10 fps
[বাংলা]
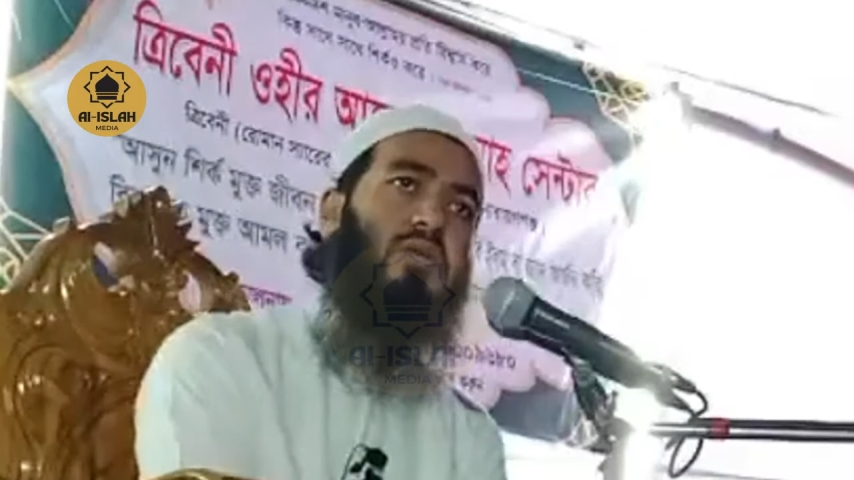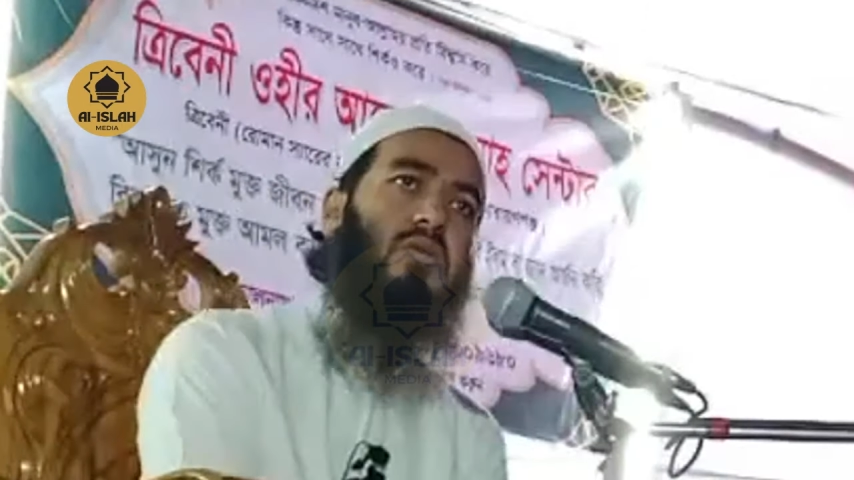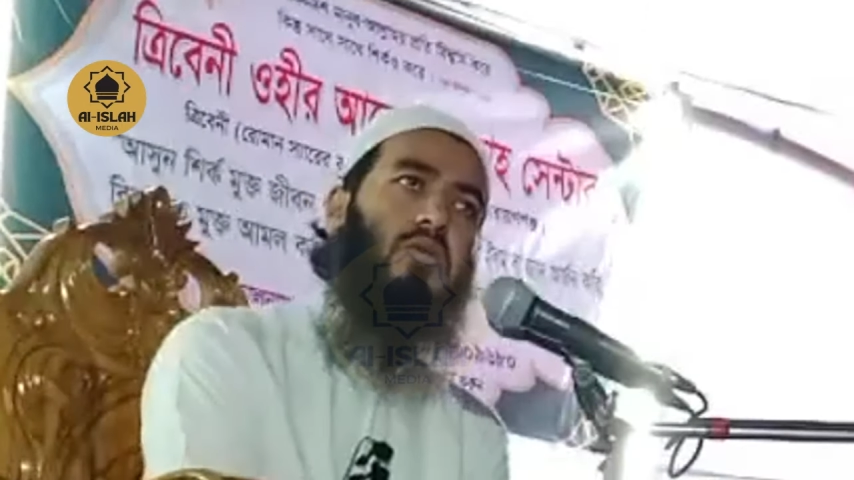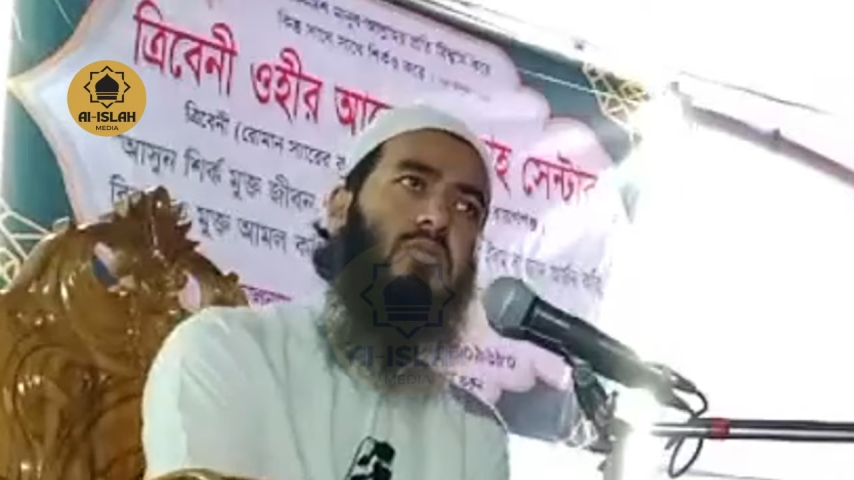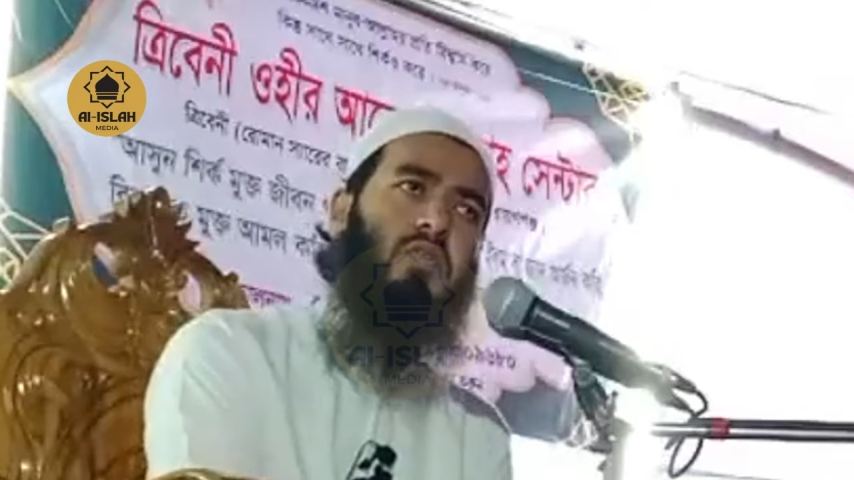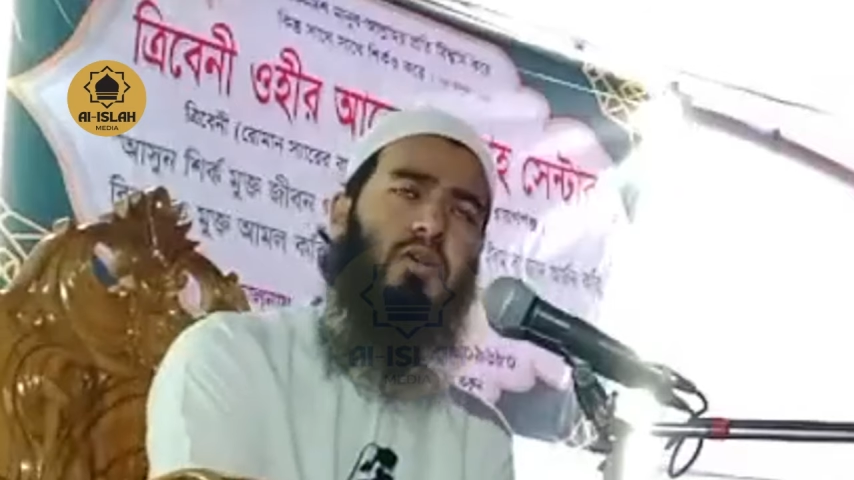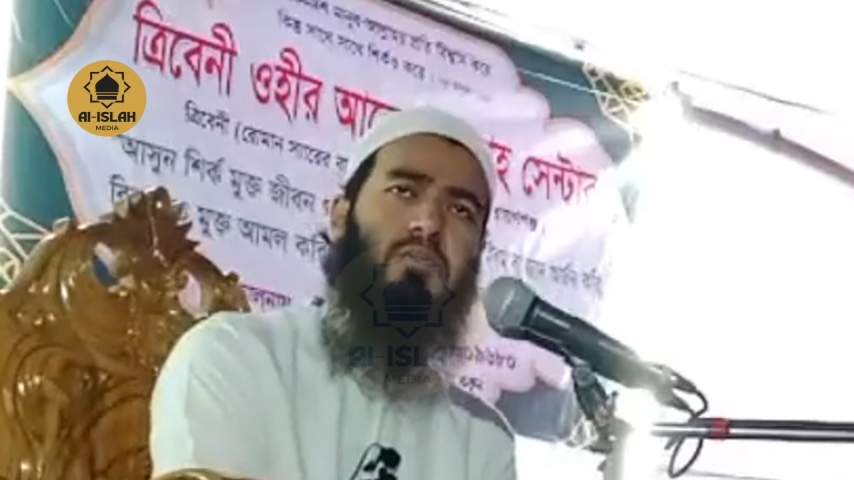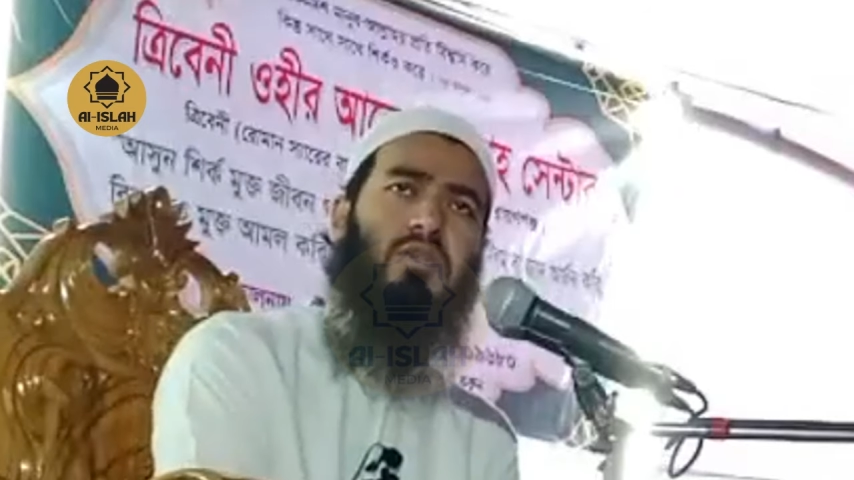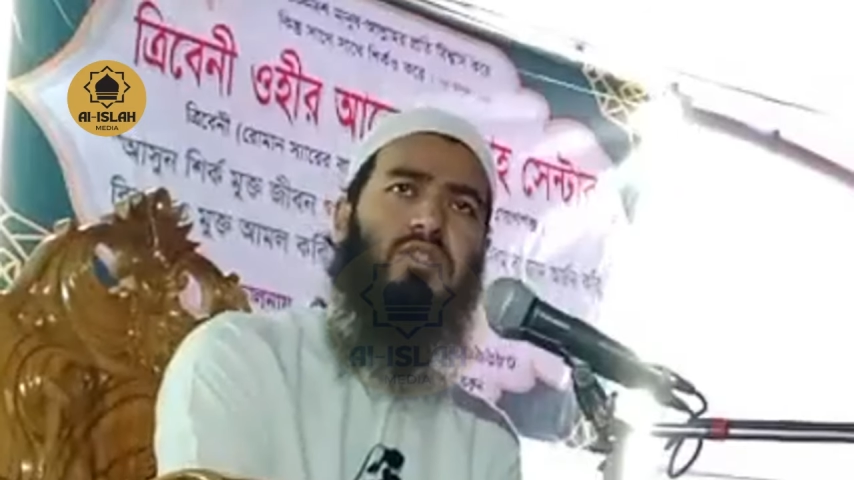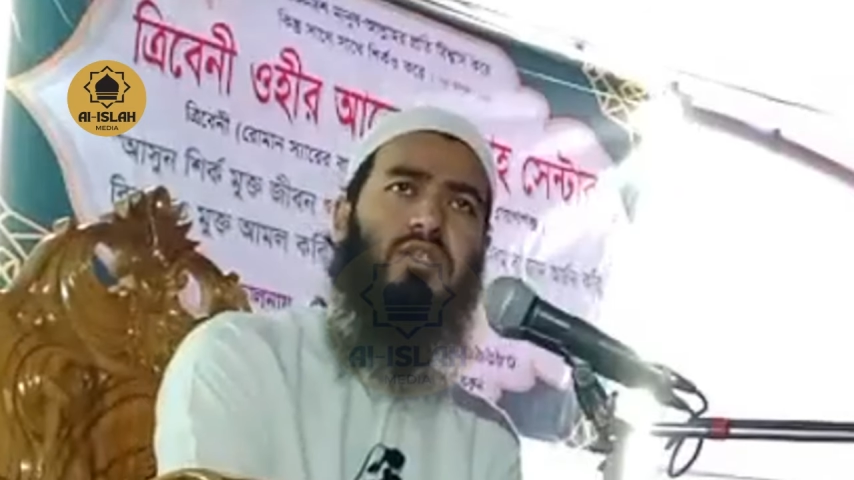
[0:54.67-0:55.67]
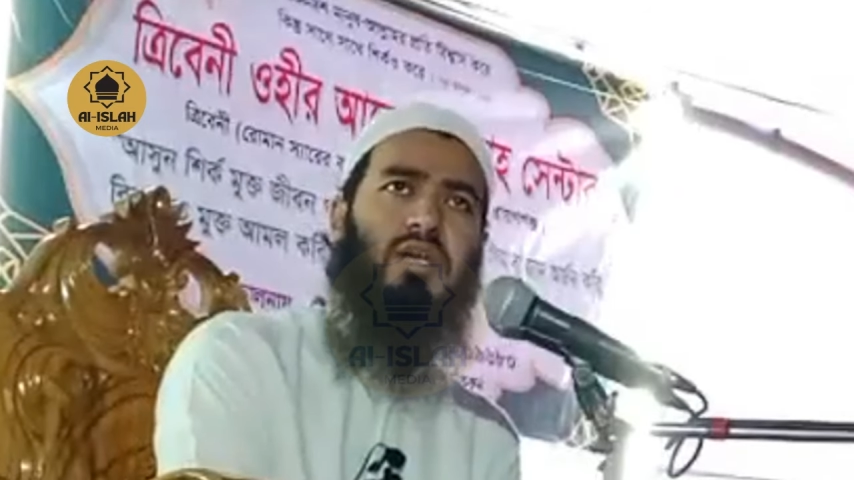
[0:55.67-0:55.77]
রমাদান মাসের